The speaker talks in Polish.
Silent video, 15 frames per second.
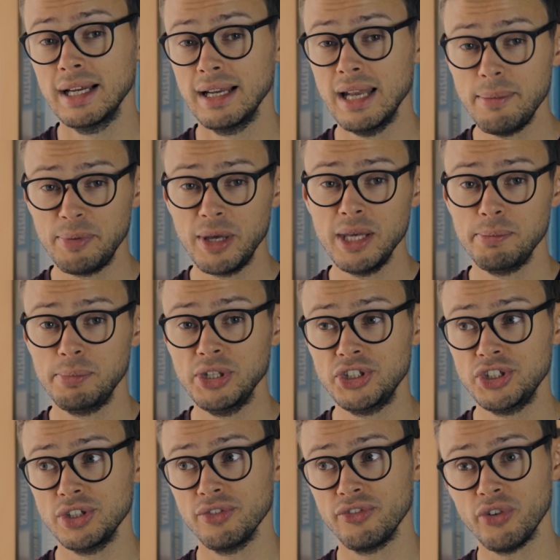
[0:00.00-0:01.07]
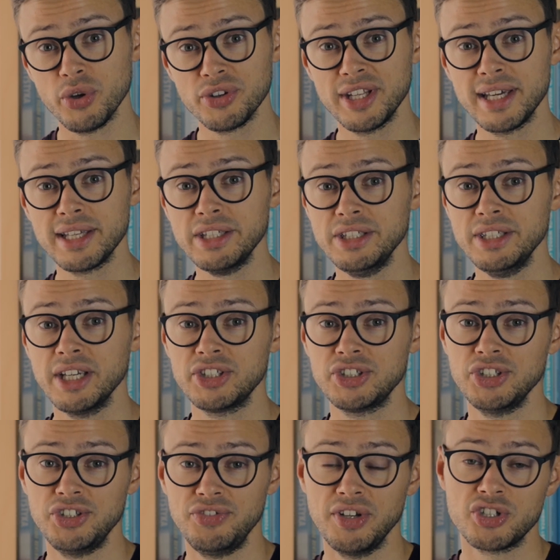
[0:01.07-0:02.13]
Lepiej pić wodę i
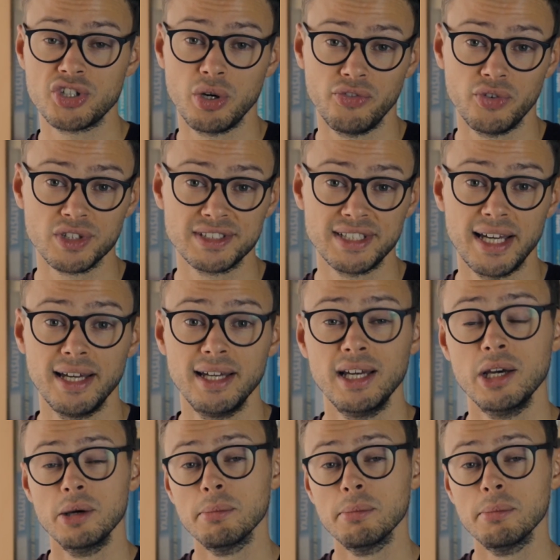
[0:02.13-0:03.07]
jeść świeże owoce.